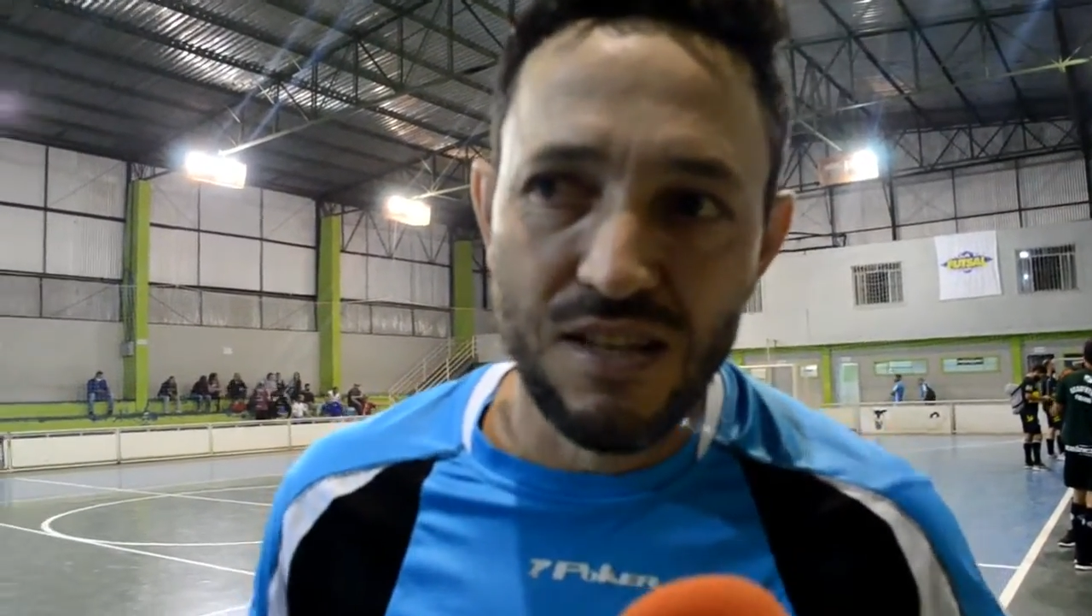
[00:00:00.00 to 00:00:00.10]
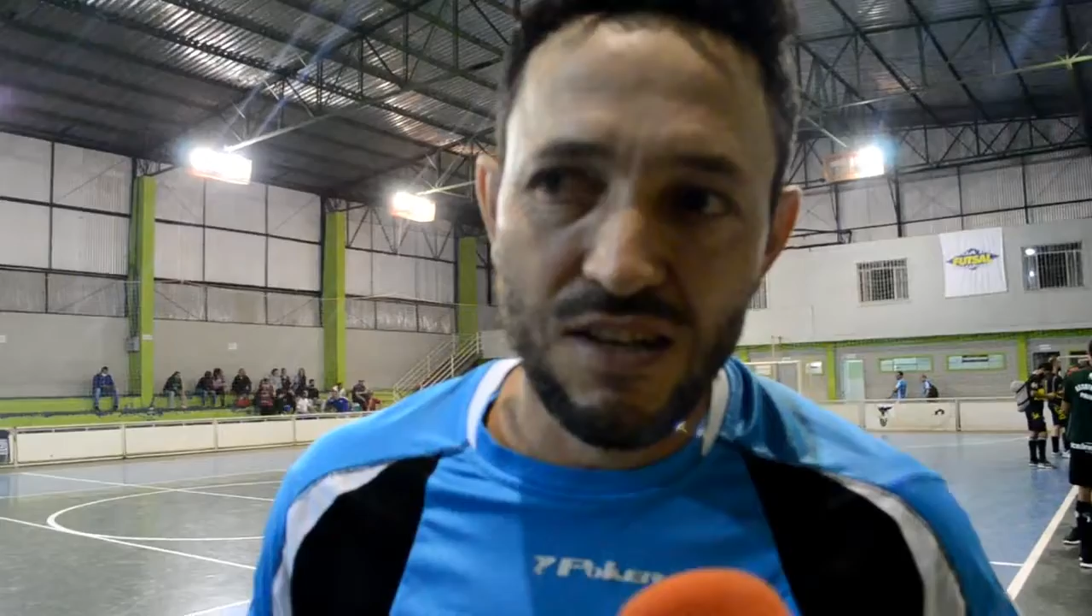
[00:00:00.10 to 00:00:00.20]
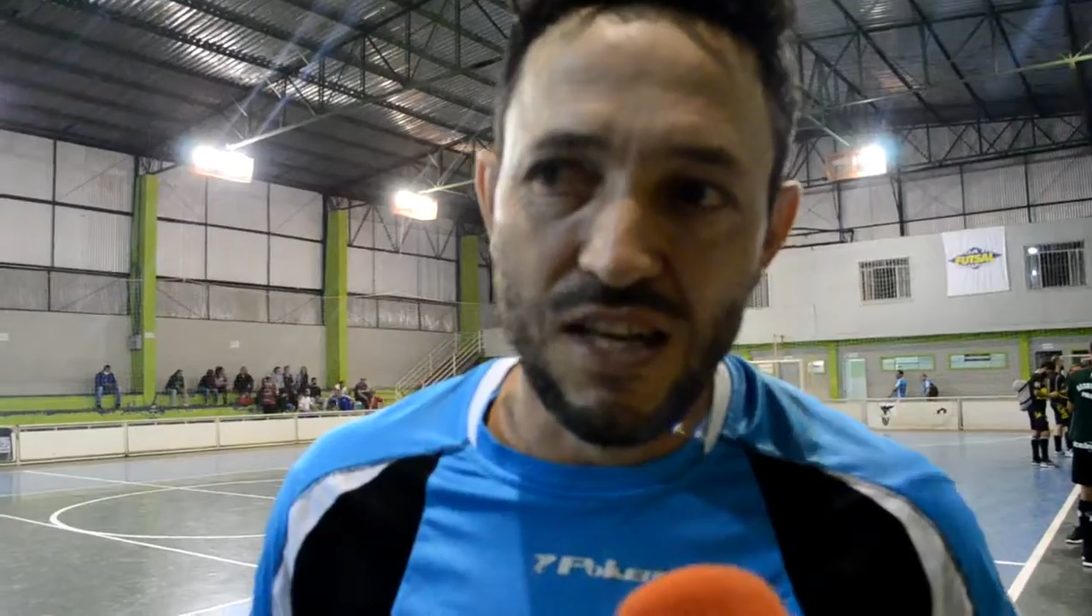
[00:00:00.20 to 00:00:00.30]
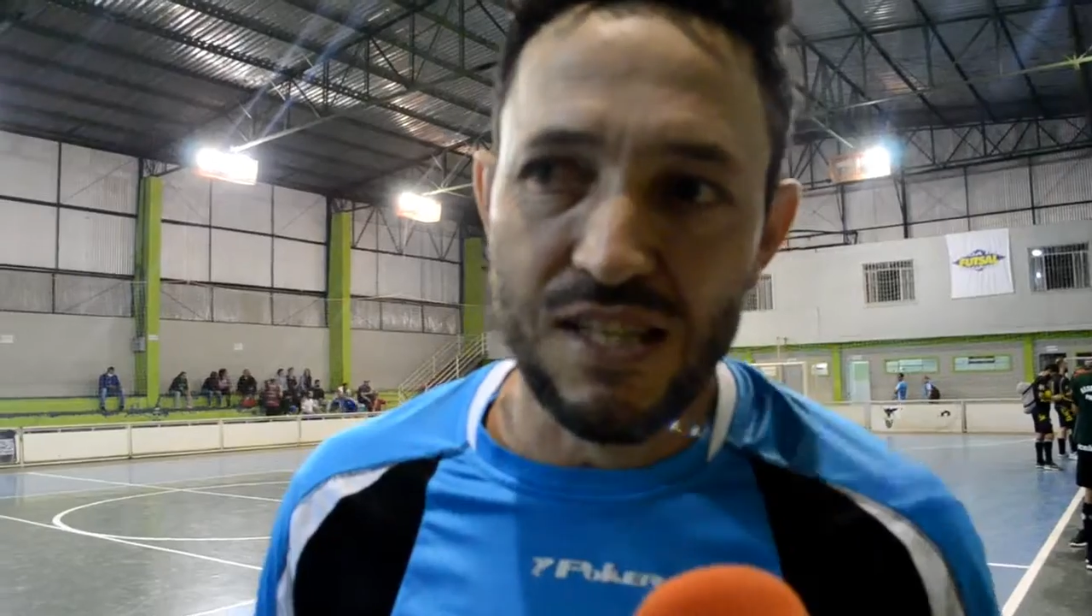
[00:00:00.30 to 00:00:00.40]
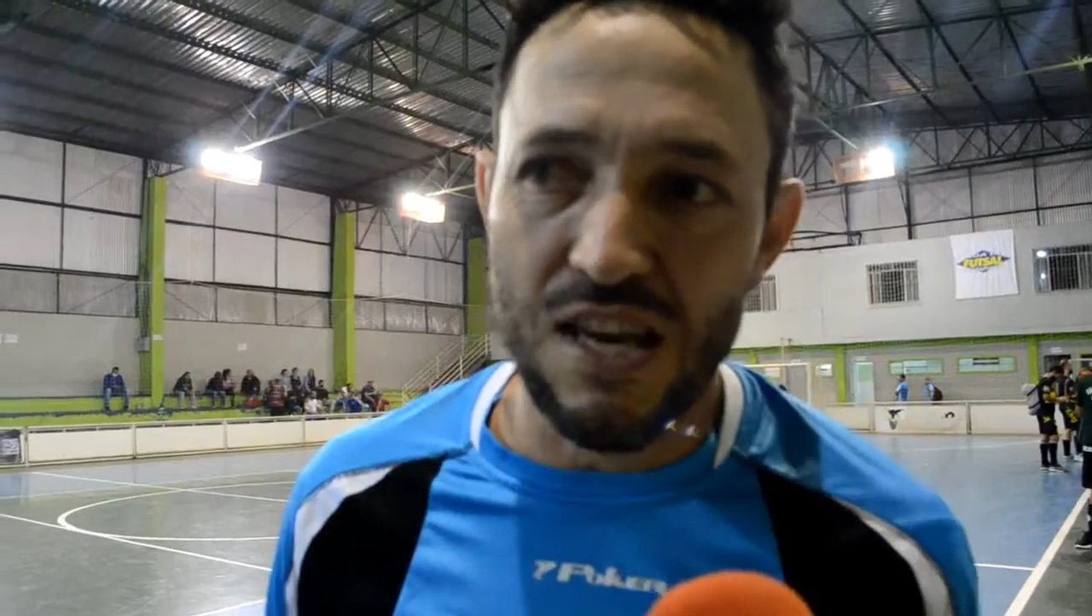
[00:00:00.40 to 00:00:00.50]

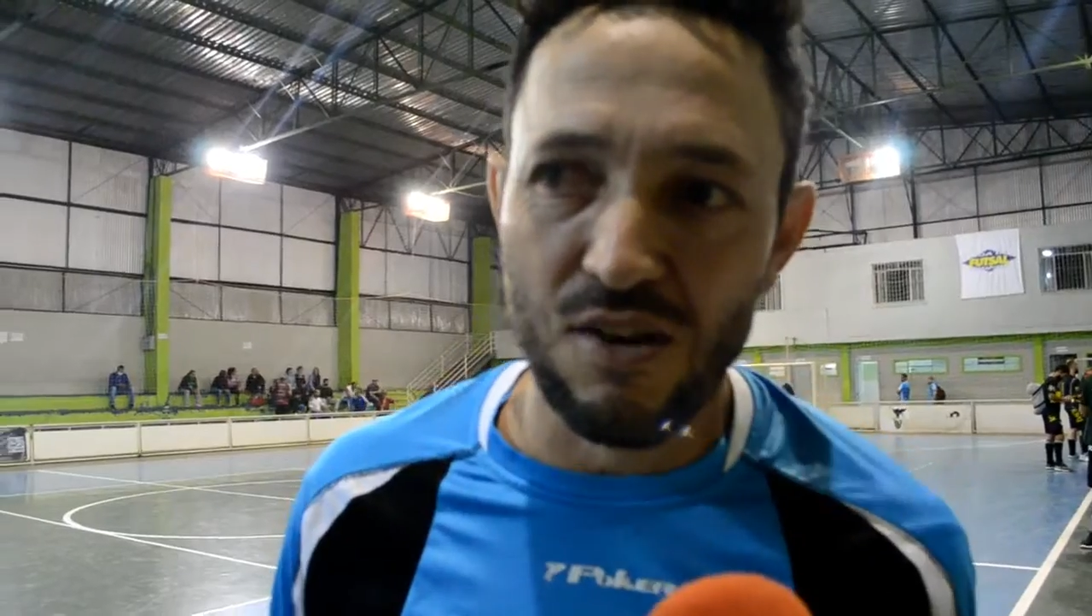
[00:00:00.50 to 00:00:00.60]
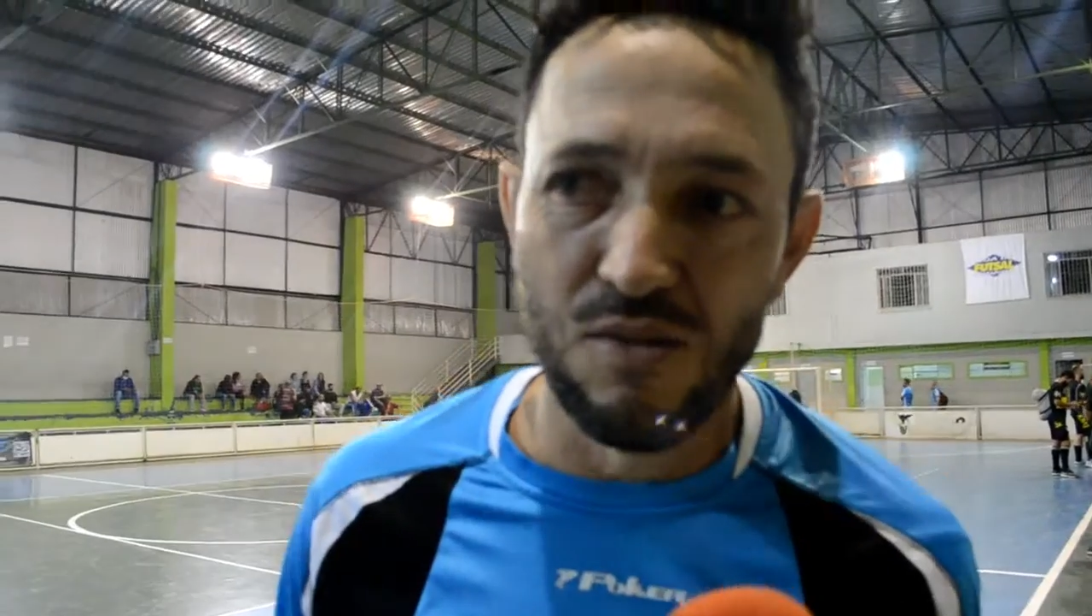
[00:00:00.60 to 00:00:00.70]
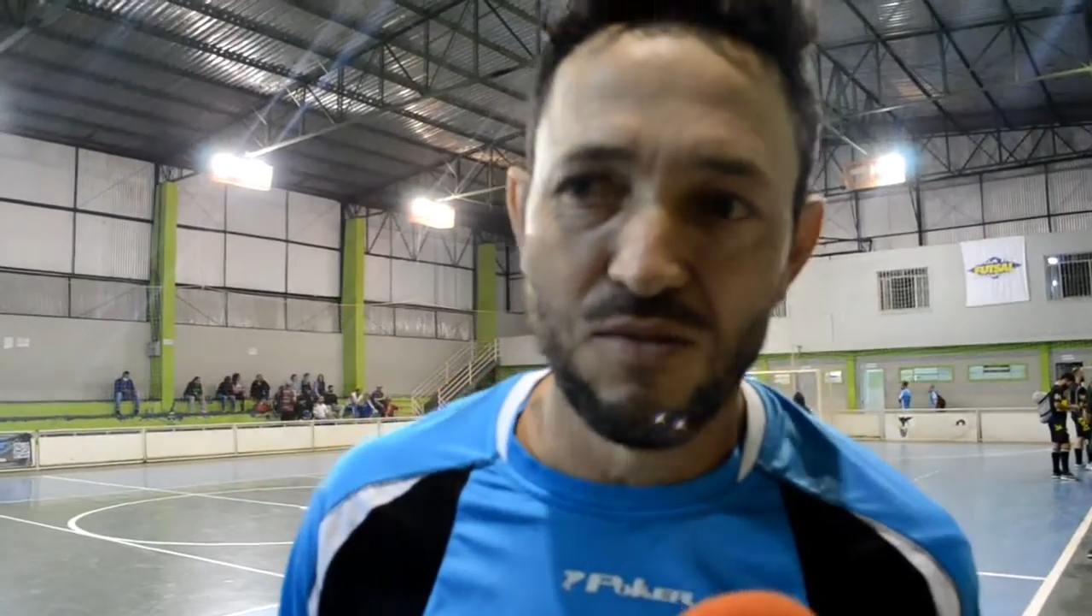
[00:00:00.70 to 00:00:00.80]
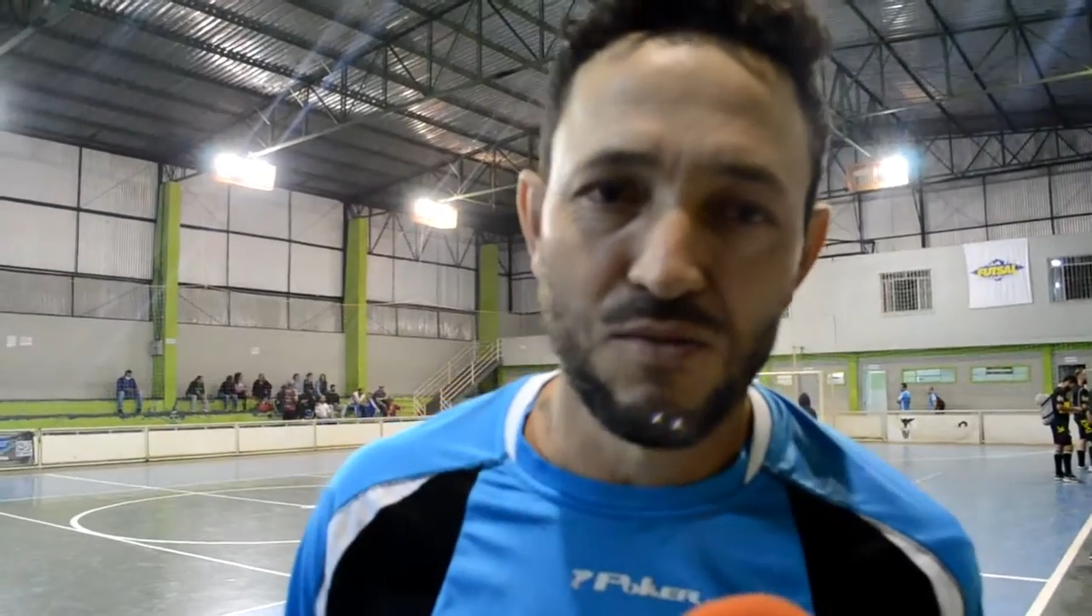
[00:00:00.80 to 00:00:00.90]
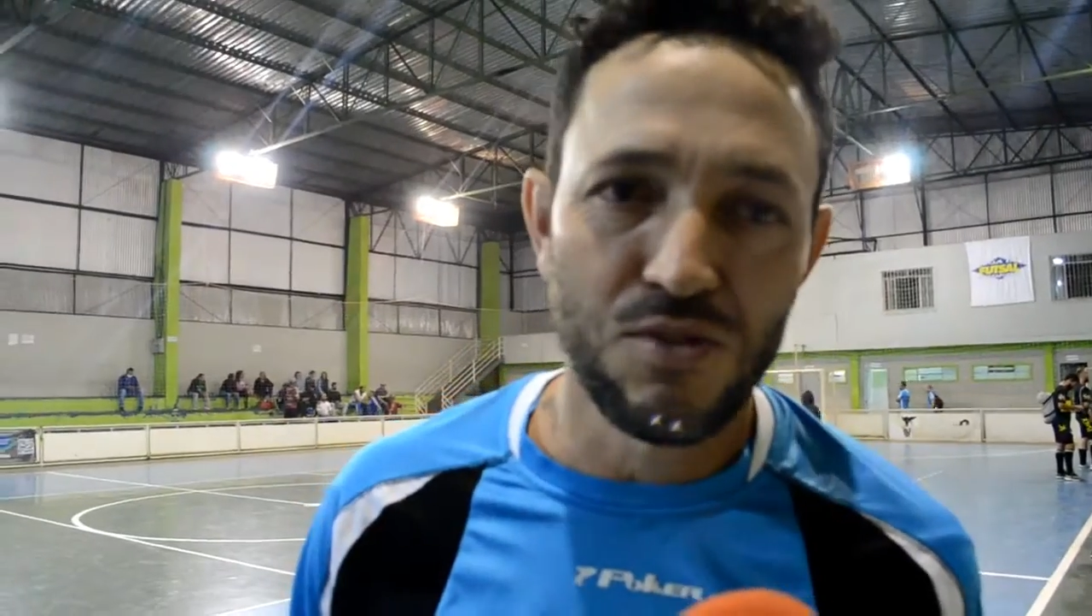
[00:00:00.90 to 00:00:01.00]
Resenha é um
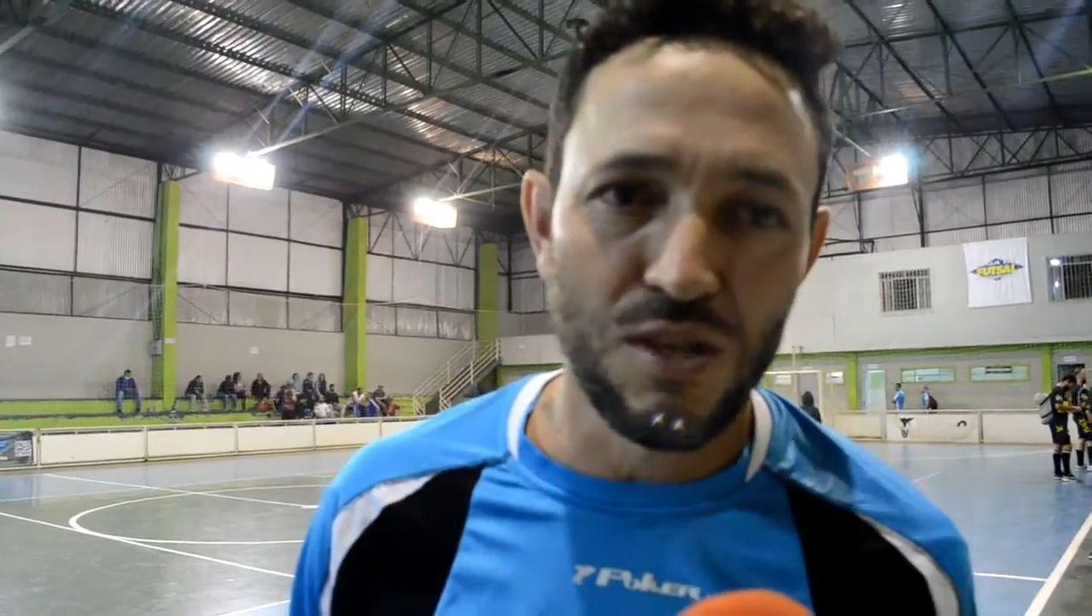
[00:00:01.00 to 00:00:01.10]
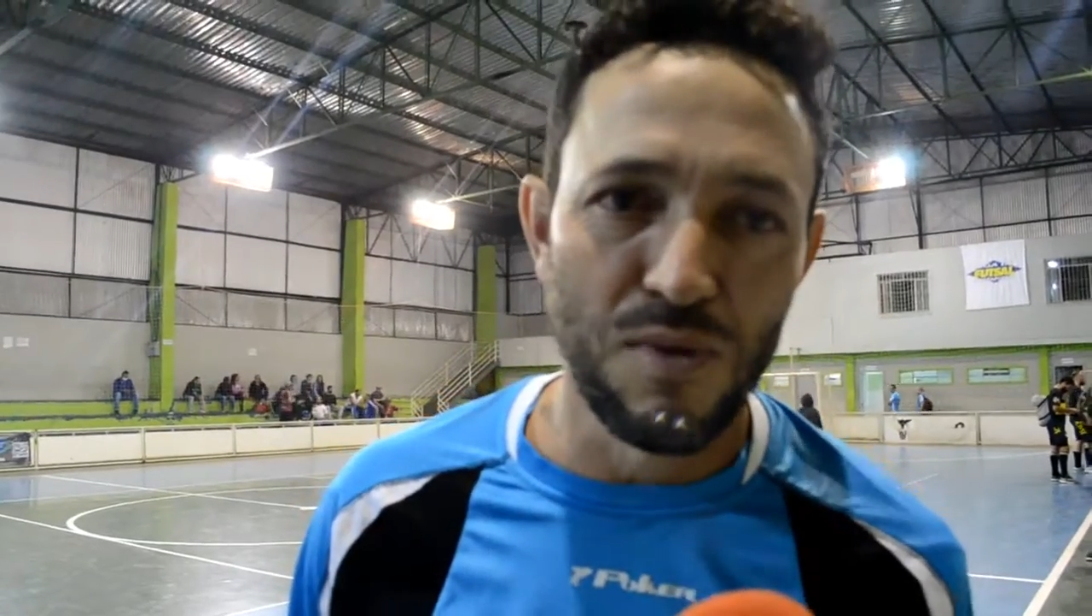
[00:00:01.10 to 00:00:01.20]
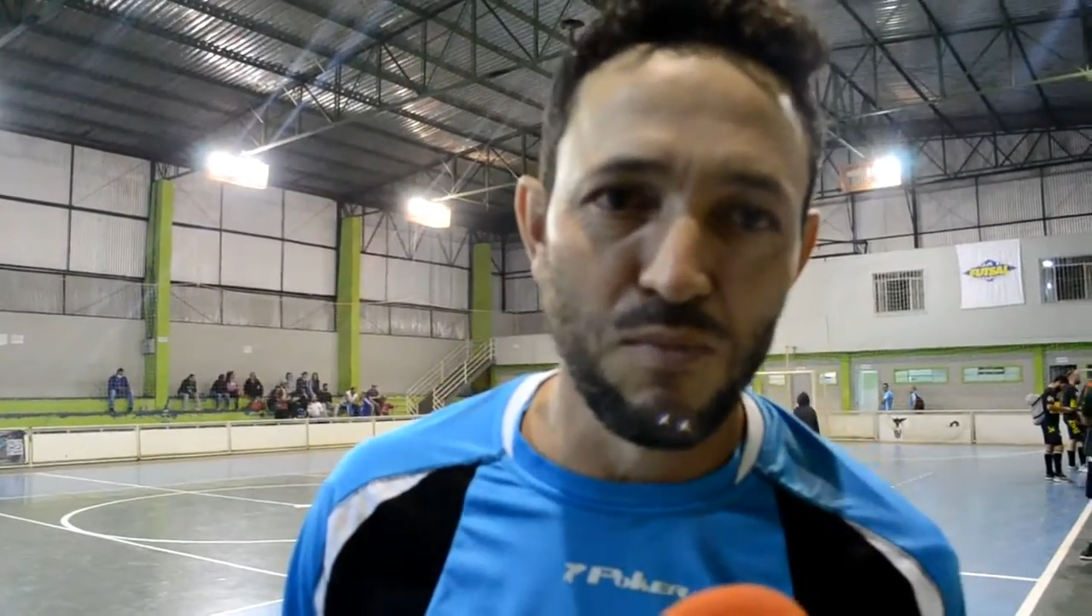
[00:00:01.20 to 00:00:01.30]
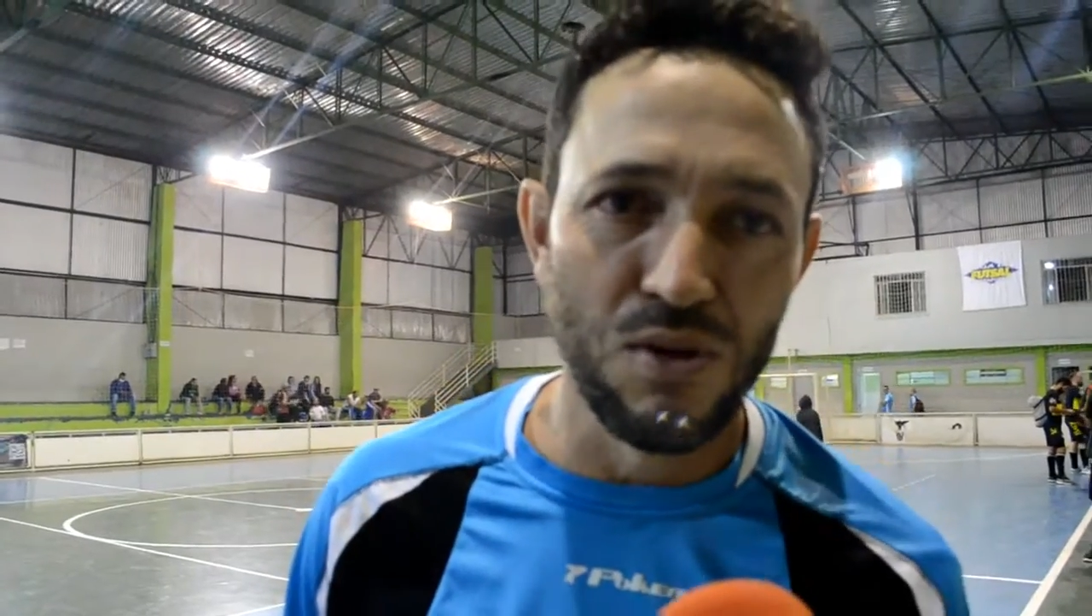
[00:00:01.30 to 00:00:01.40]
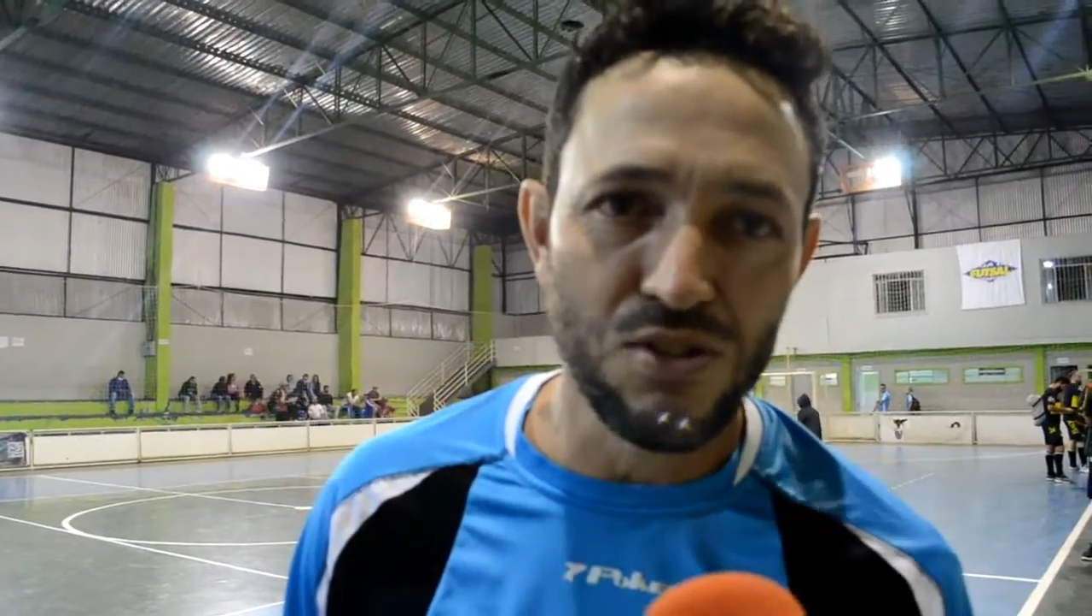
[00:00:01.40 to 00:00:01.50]
time bom,